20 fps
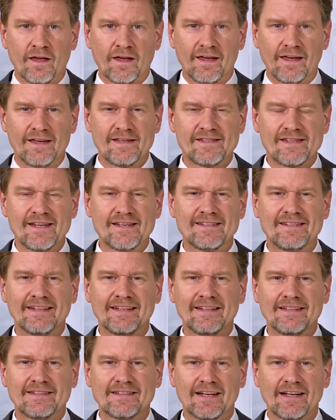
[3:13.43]
Ist denn
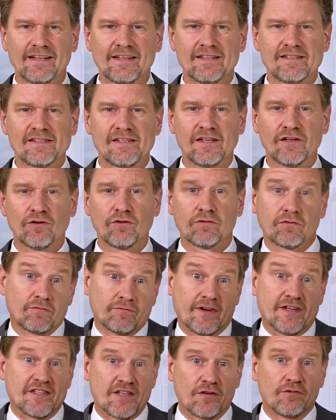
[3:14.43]

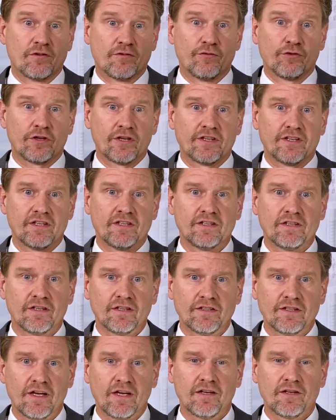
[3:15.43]
Digitalisierung, was ja nun wirklich in
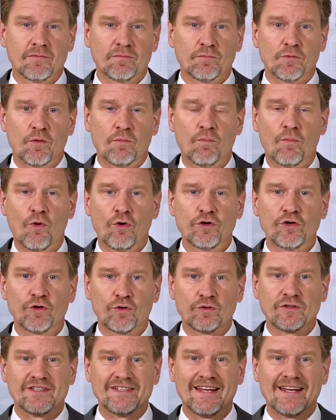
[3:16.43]
jedem
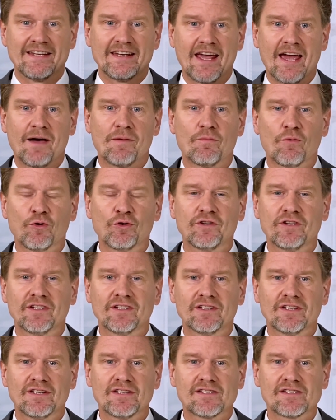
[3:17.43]
Munde und jeder
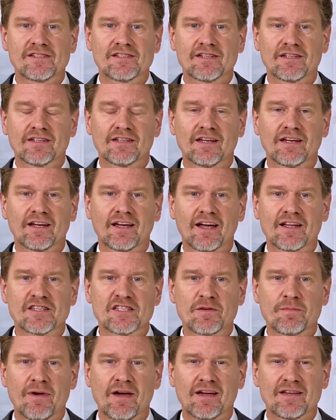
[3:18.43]
Munde ist, äh, Herr
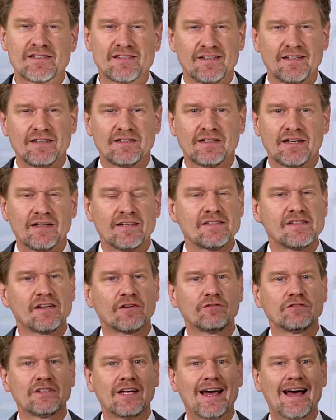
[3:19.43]
Grenzebach, ist
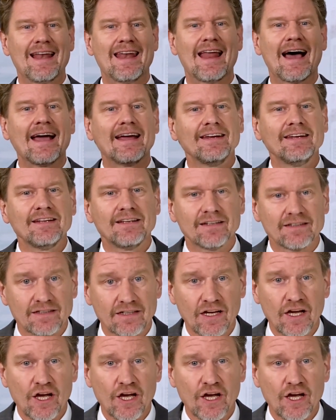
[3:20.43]
Digitalisierung der alleinige